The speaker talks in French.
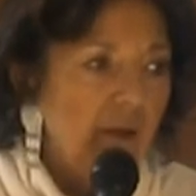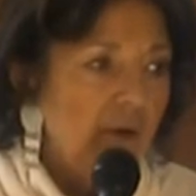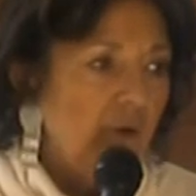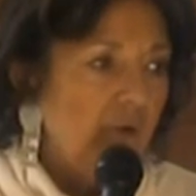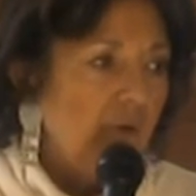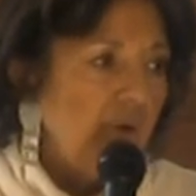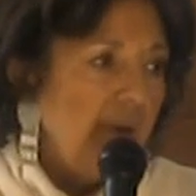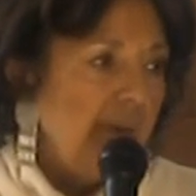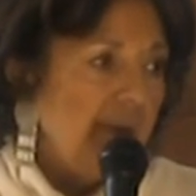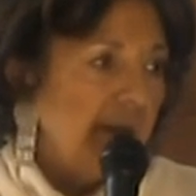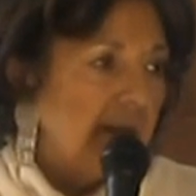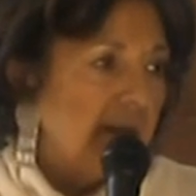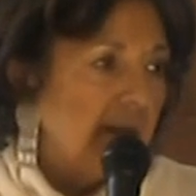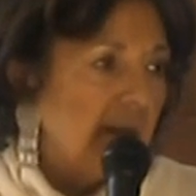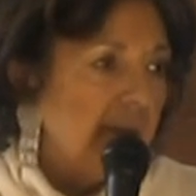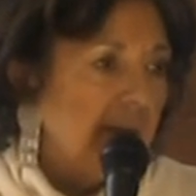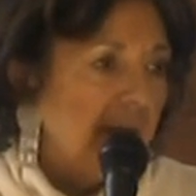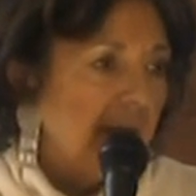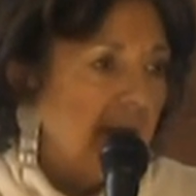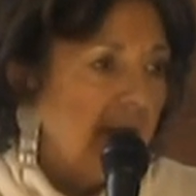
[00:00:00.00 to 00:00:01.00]
Où est ma
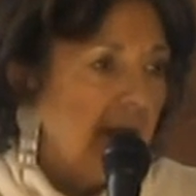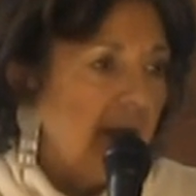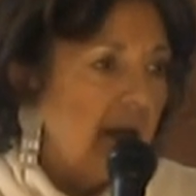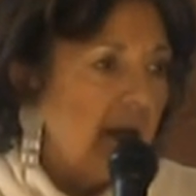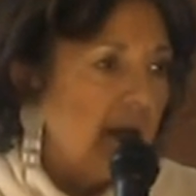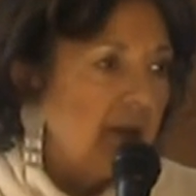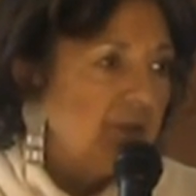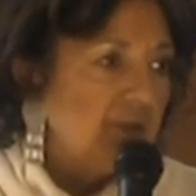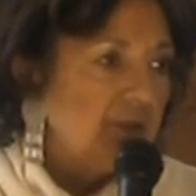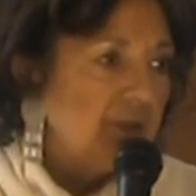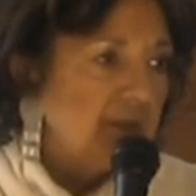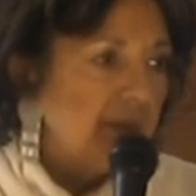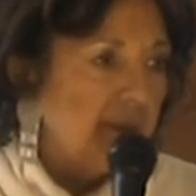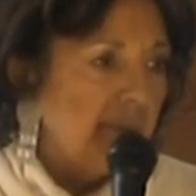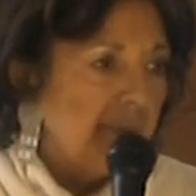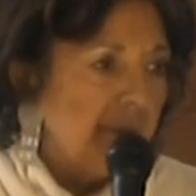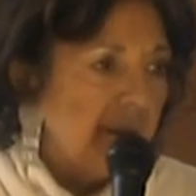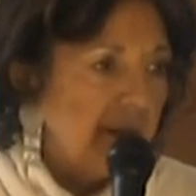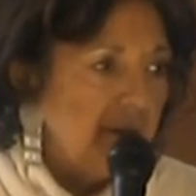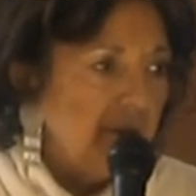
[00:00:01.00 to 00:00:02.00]
caméra Ah, je ne sais
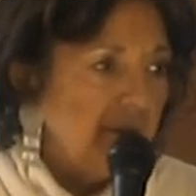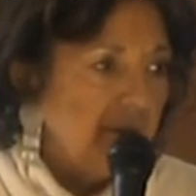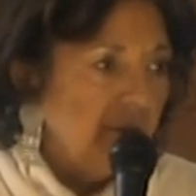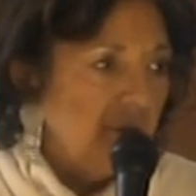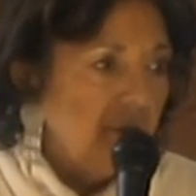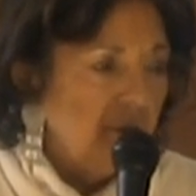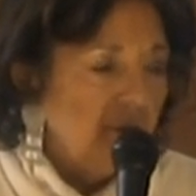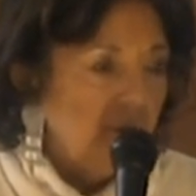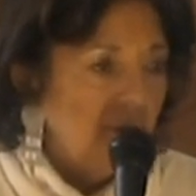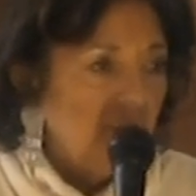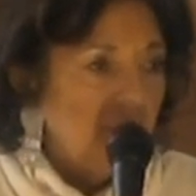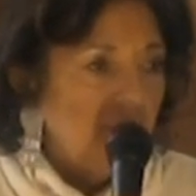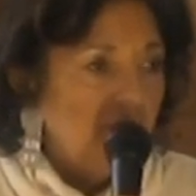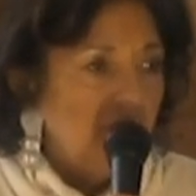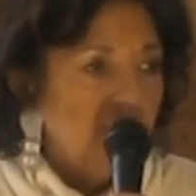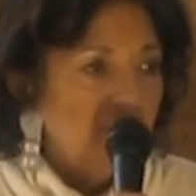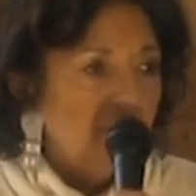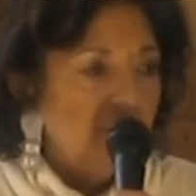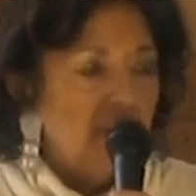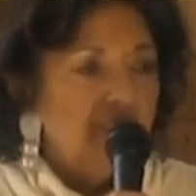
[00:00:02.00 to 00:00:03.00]
pas.
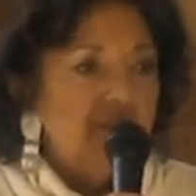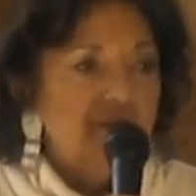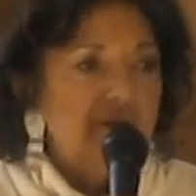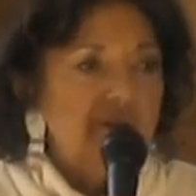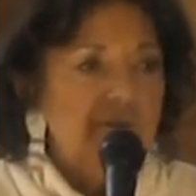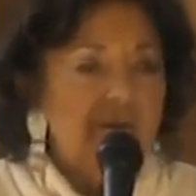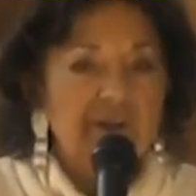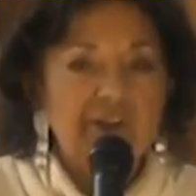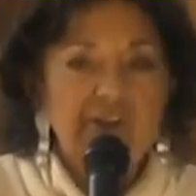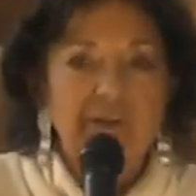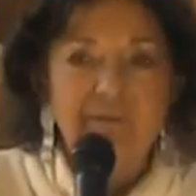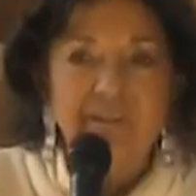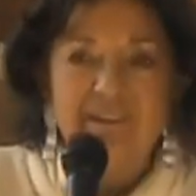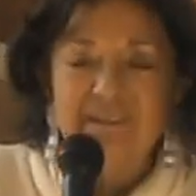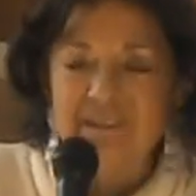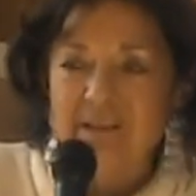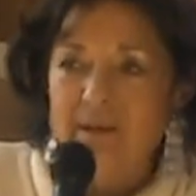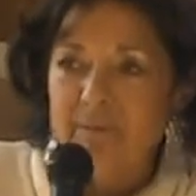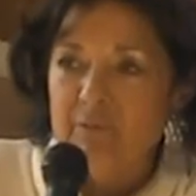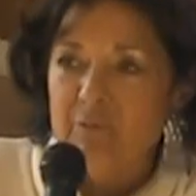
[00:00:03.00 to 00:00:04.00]
Euh, ah, mais j'avais, j'avais
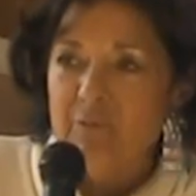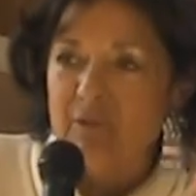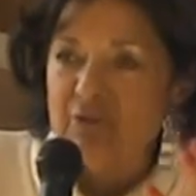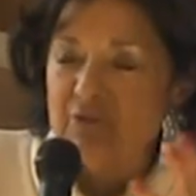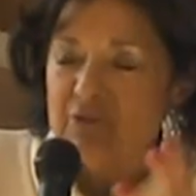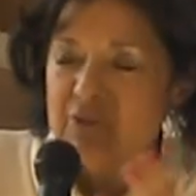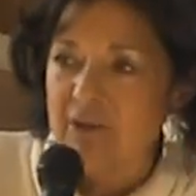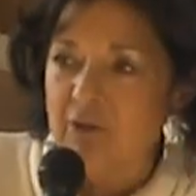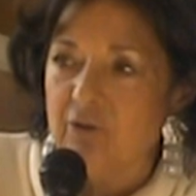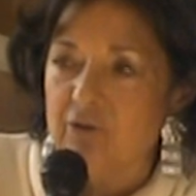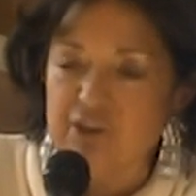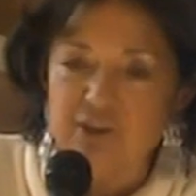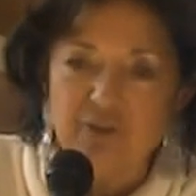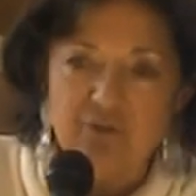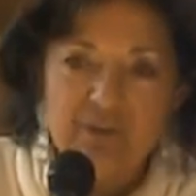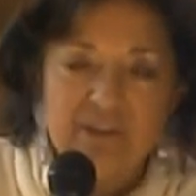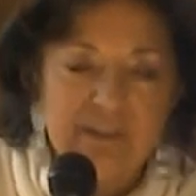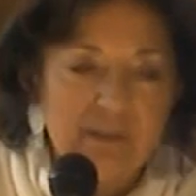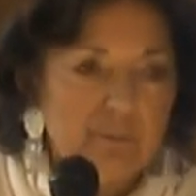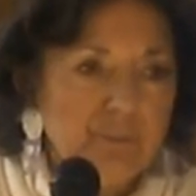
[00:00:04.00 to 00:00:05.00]
ça, mais où est-ce que j'ai rangé Je
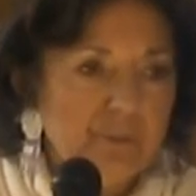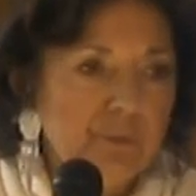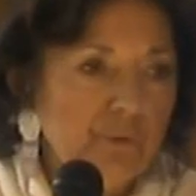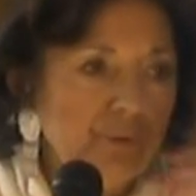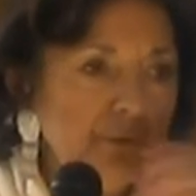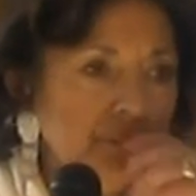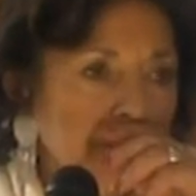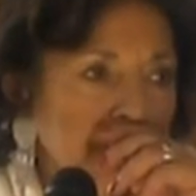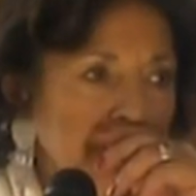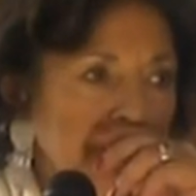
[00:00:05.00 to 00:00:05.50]
ne sais plus.